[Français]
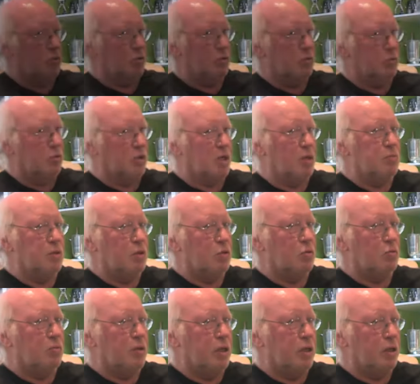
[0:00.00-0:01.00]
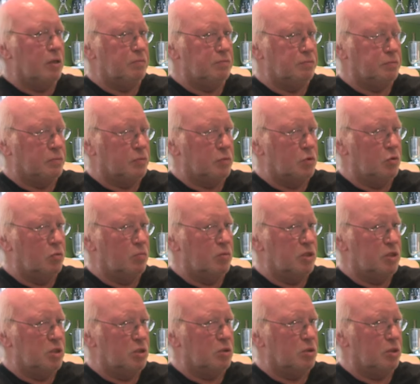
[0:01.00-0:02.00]
de, de Gabi Robert, le
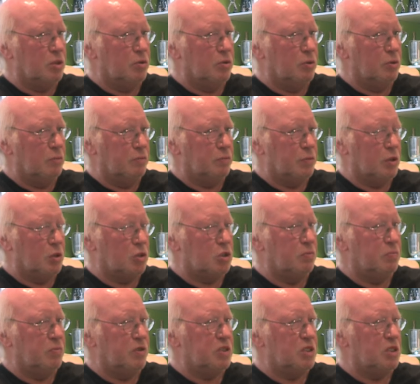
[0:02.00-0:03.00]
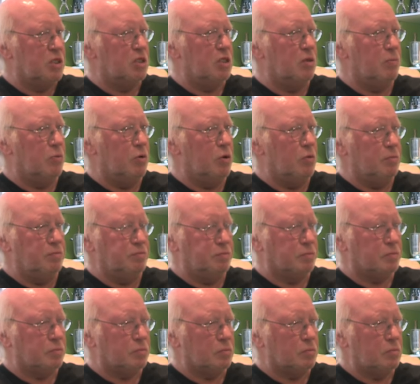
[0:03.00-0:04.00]
métier entraîneur, quand j'ai passé les diplômes
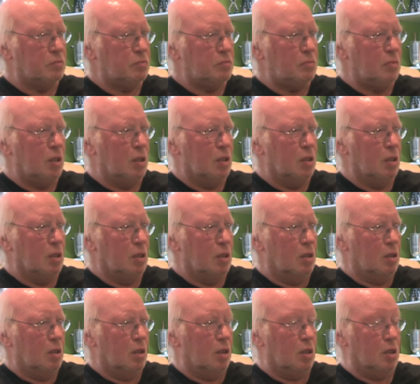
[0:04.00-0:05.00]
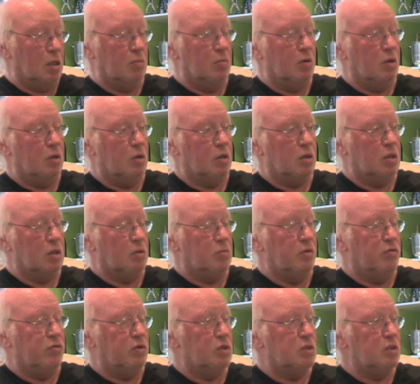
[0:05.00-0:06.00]
et qui
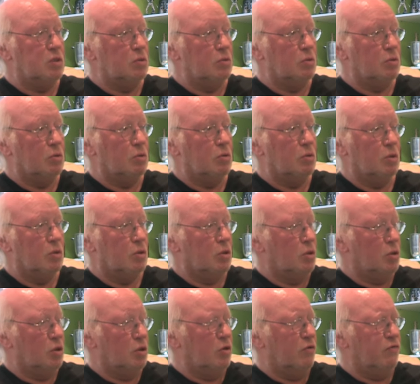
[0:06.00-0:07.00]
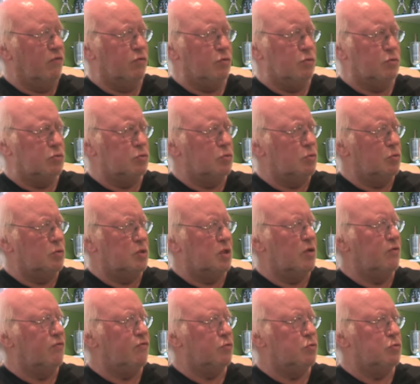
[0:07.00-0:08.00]
m'avait dit euh, il faut tout
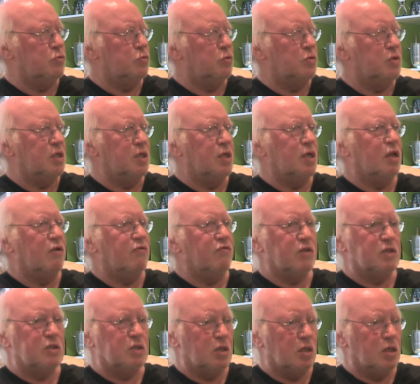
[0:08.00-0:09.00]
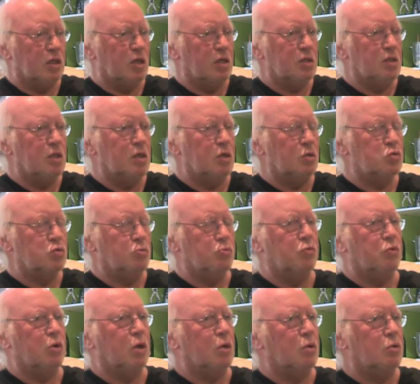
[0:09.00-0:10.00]
noter, il faut tout noter à la fin de ta carrière, tu
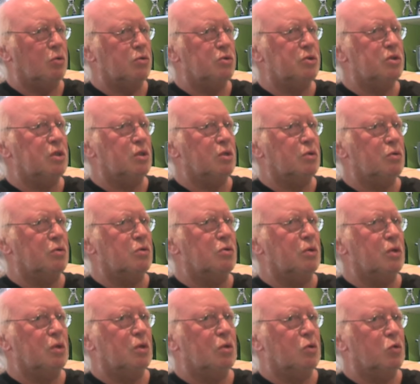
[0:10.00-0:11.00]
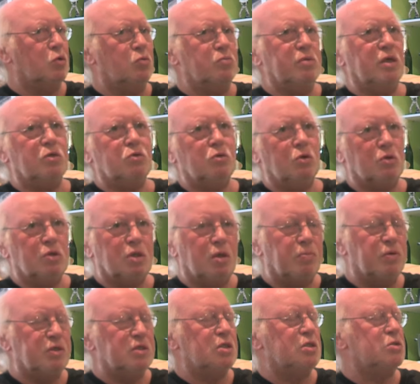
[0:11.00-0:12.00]
pourras redire que combien d'heures tu as
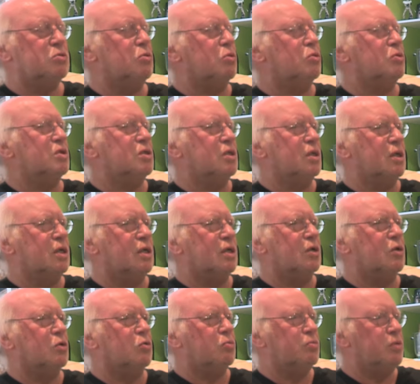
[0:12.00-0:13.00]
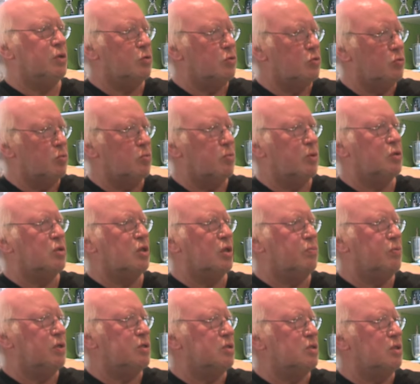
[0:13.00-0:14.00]
passé sur le terrain, combien de moments tu as
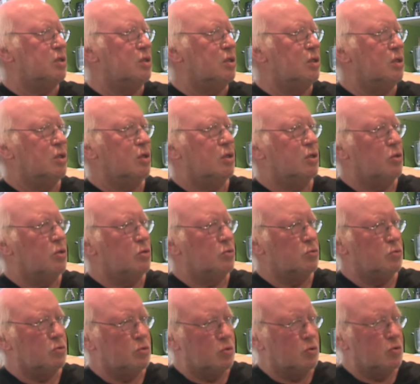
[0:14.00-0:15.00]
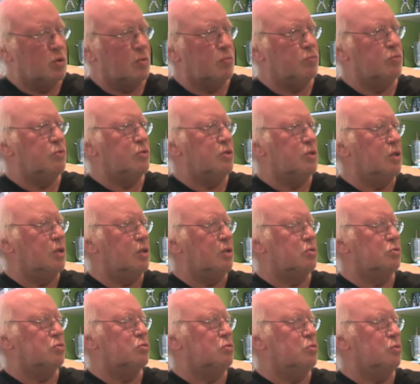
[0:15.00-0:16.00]
passé, tout ce que tu as pu dire
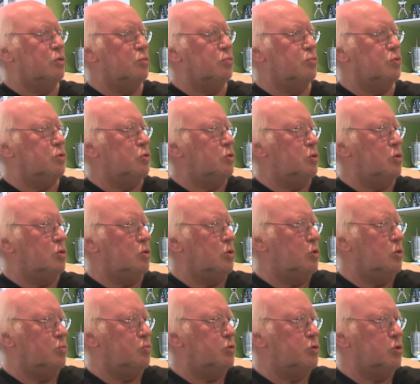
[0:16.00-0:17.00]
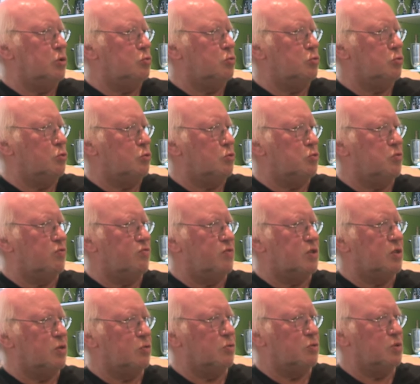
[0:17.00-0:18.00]
et tout. Et puis, puis j'ai toujours suivi
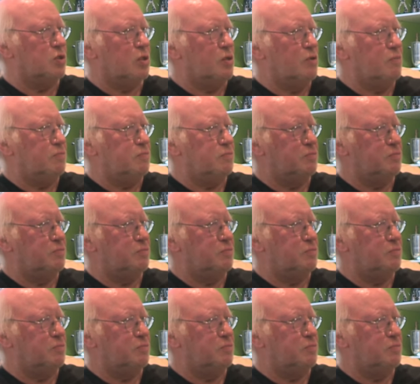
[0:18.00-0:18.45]
ses conseils.